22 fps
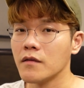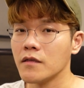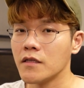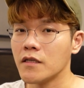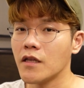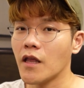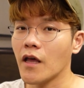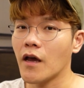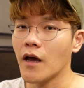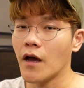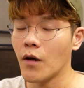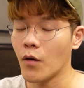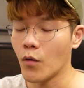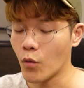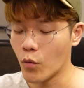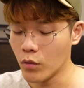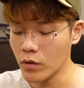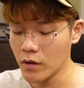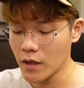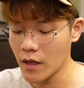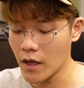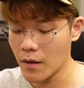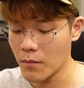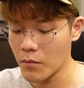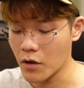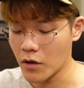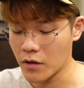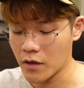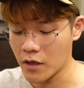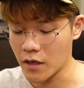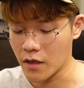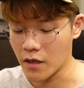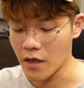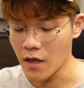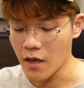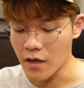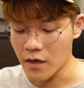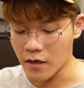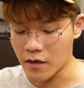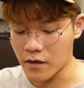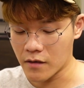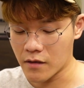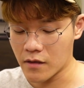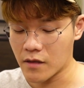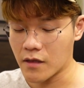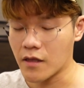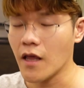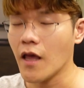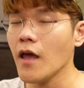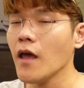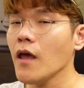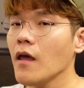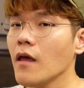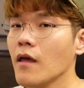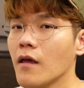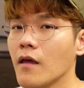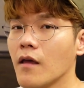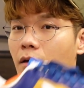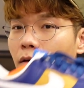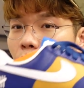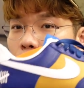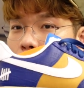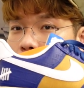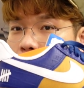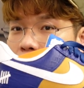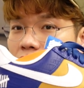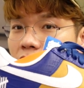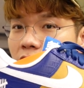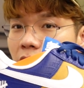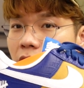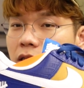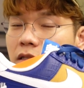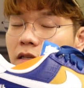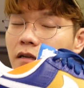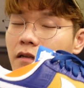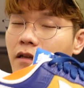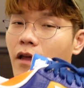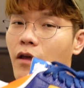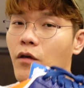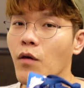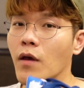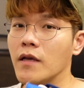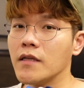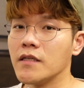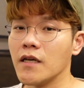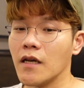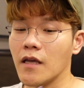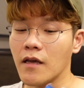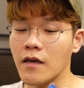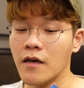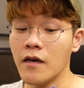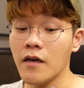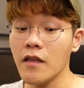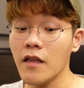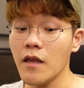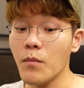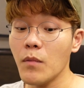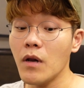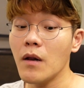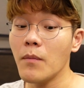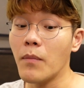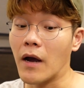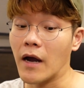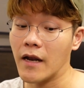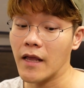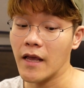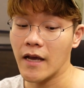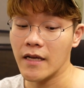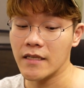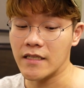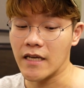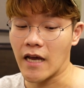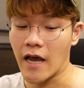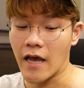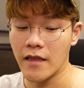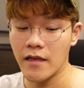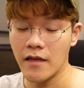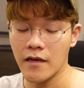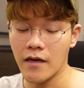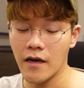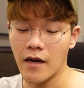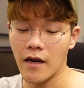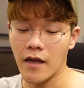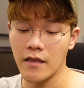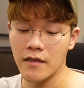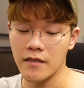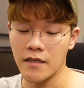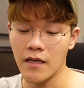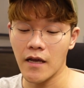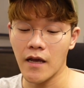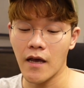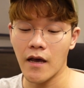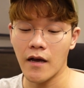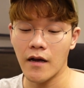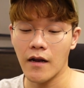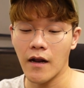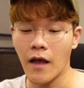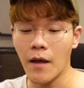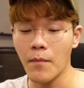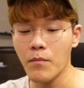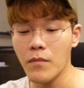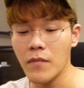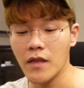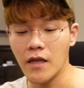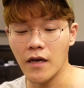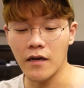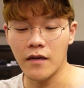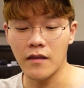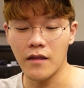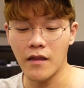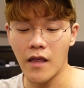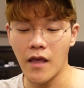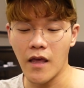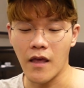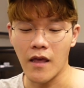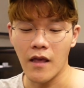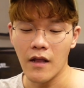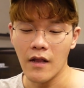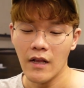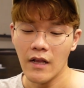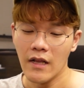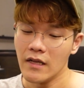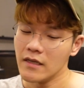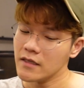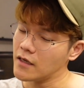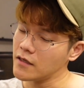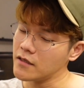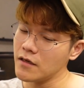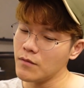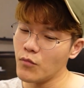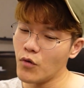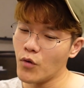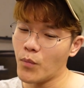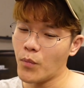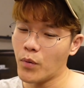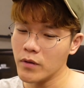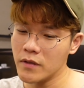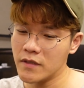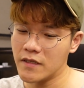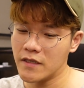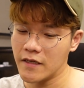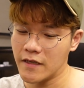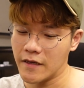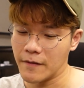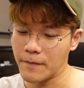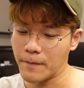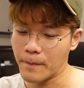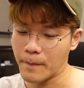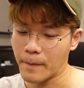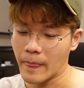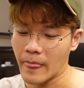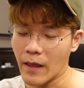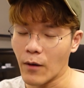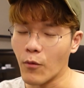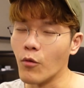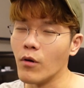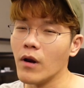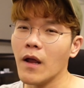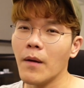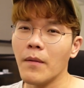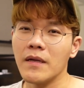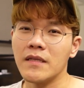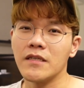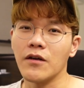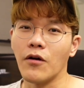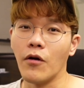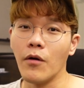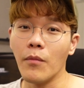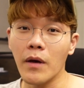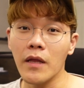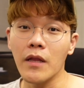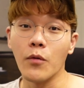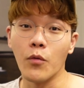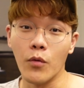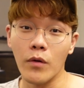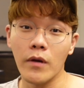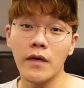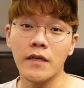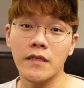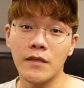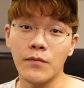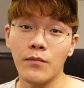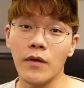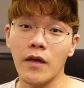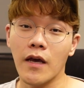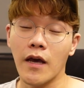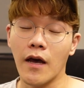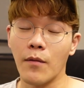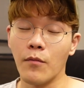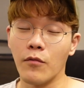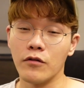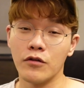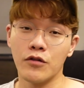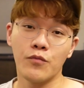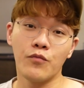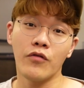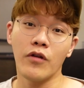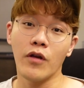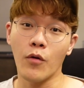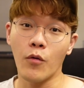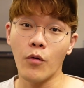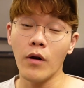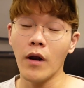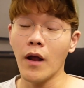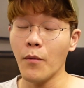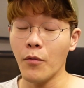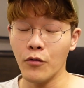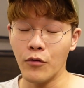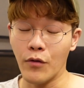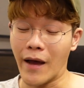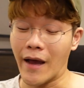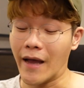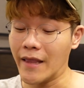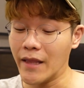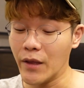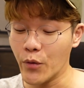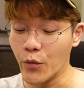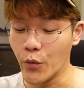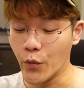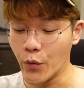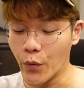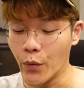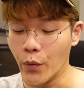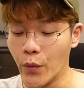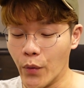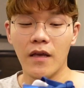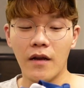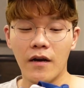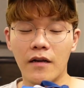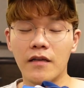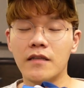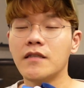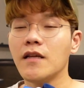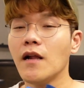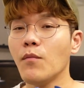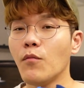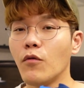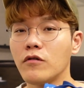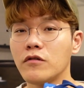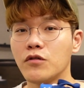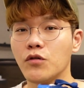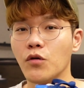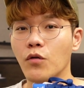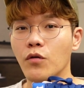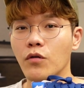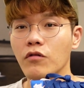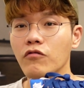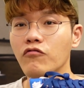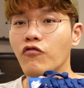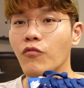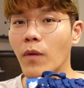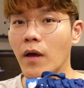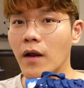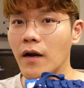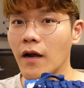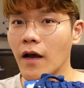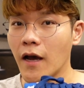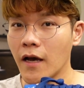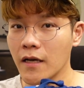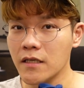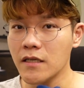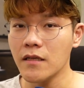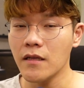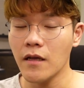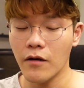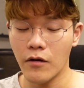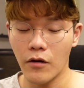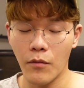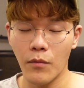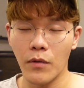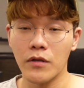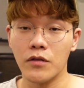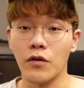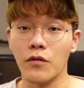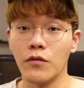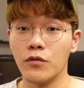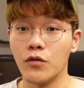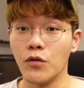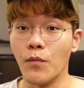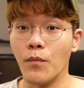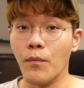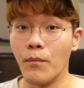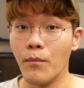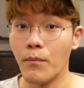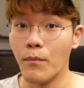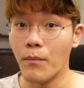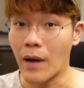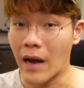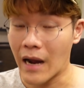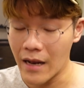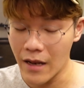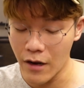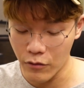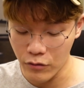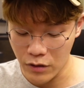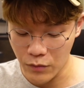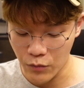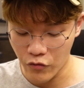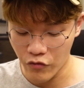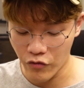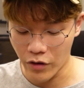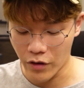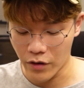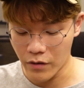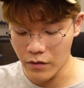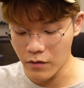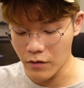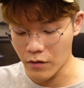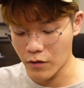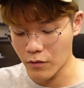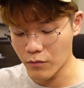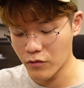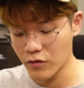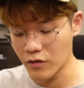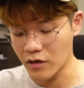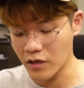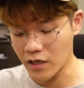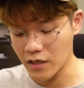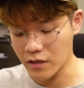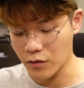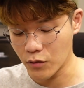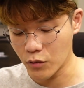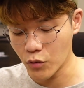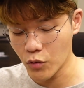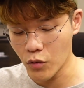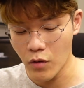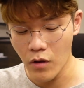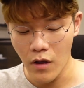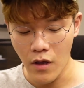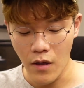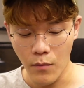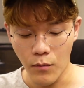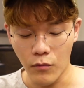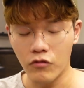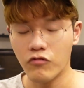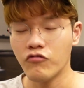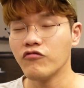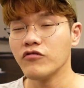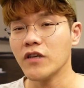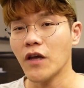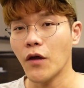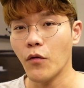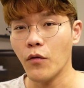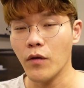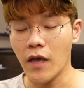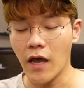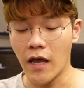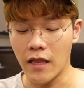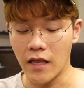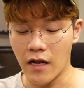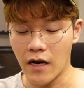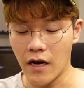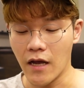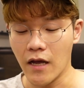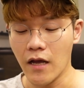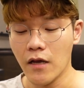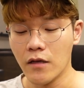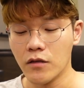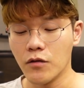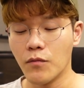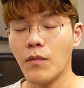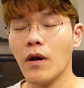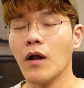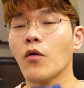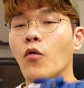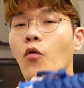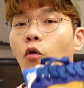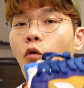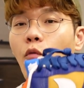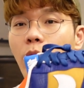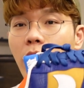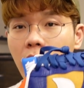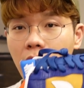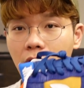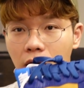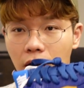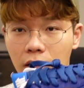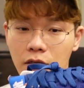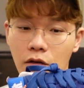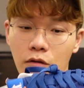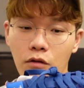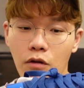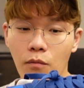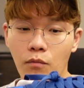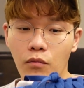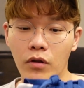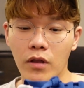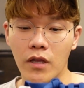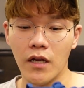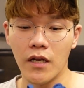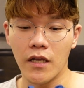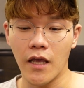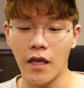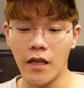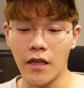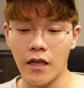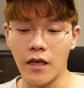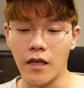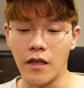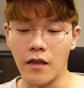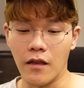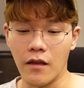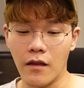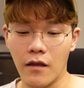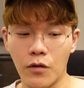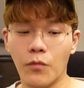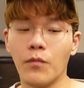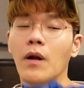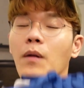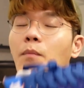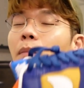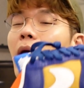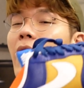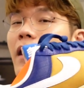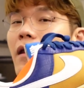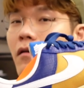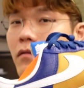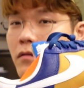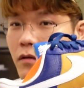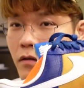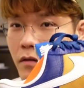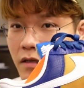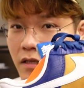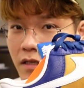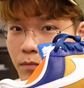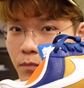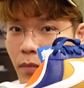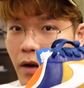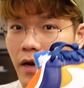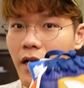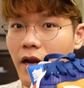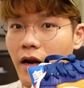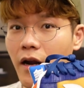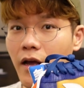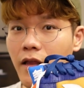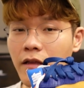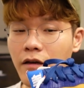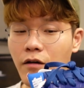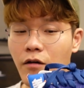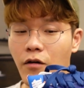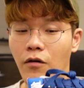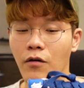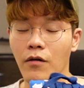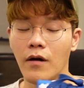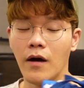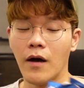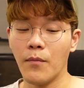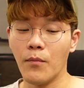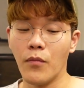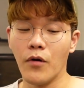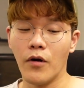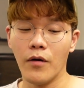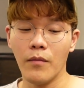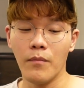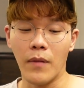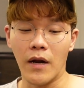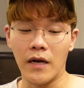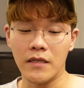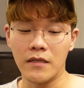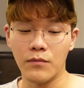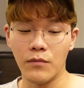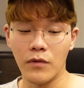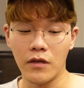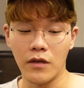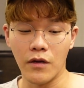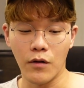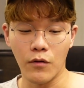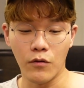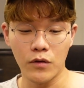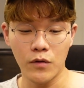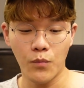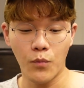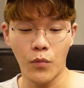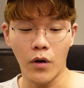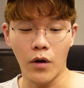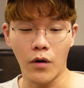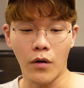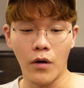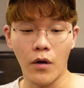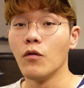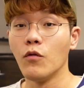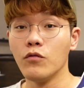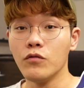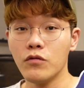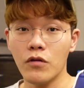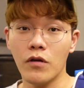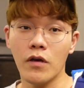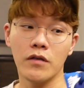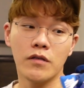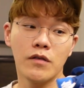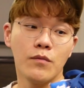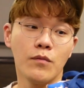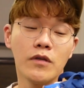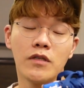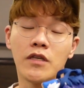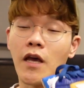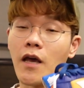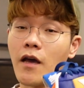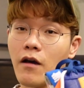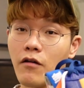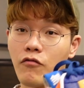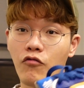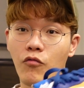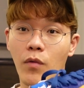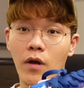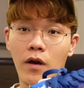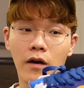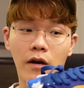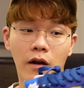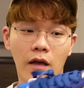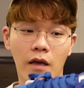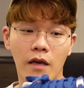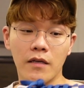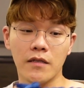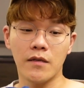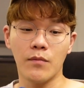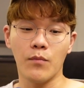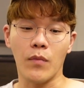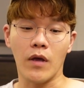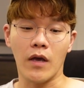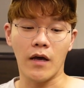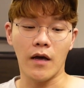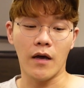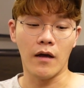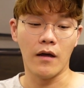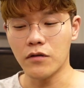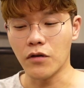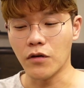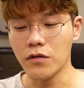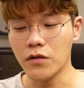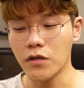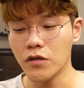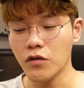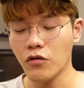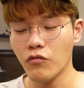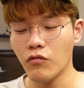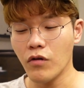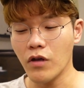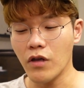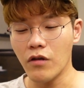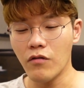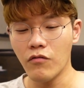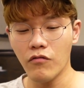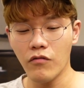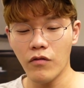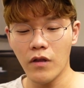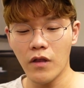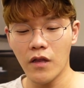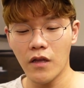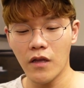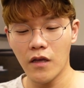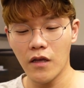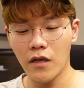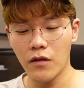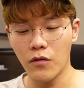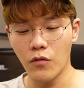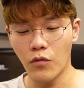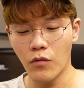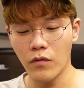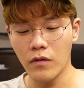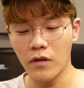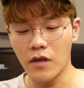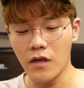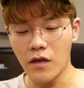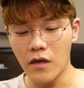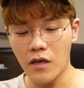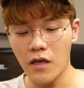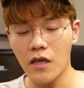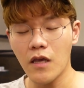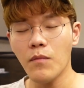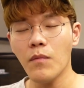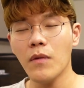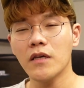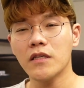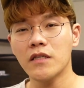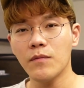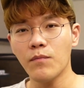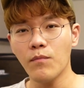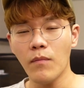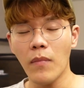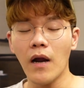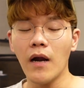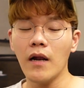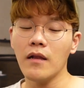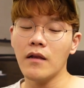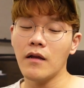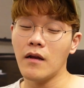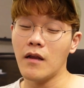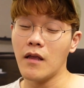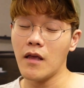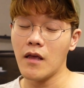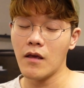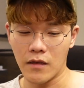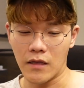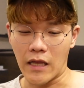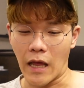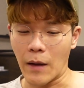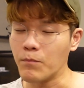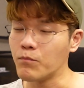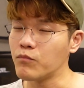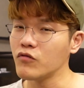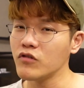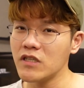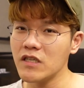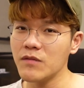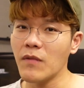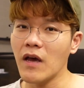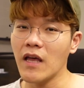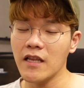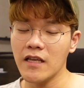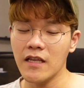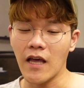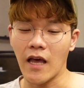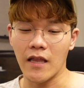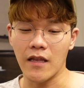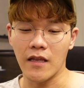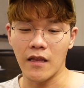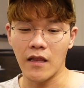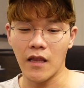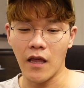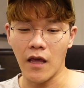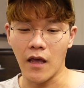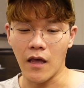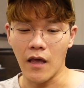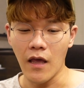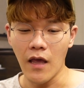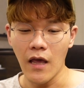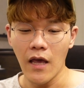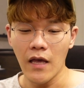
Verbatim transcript: 시대가 온다면은 그때 오픈을 했을 때 굉장히 큰 힘을 발휘하지 않을까라는 생각을 합니다. 근데 사실 뭐 포스 올라봤자 얼마나 오르겠습니까? 뭐 슈프림 콜라보도 아니고 리셀 목적으로 구매를 하신다 그러면 저는 좀 말리고 싶고요. 여러분들께서도 뭐 투자용이 아니라 정말 고민을 하셨던 분들께는 정말 매력적인 신발이라는 거 한번 말씀을 드리고 싶어요. 오죽했으면 제가 구매를 했겠습니까? 전체적으로 이루고 있는 이런 느낌의 신발들이 나쁘지만은 않은데